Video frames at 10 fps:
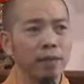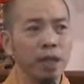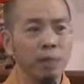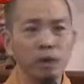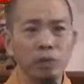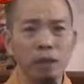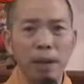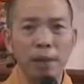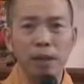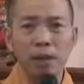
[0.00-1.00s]
Nhưng mà chúng
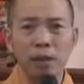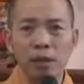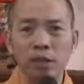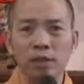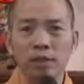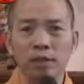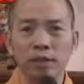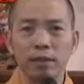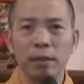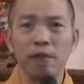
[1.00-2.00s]
ta biết nương
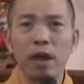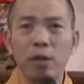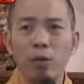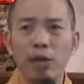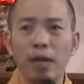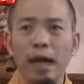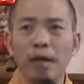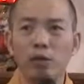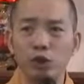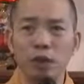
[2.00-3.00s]
để phát huy
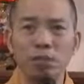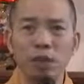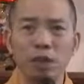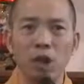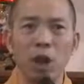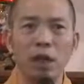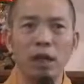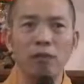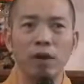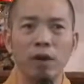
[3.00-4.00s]
cái của chính mình. Đó
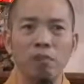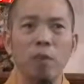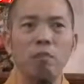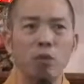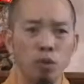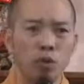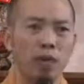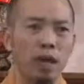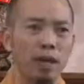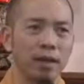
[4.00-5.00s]
là đạo Phật mong muốn
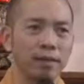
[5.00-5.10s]
chúng ta.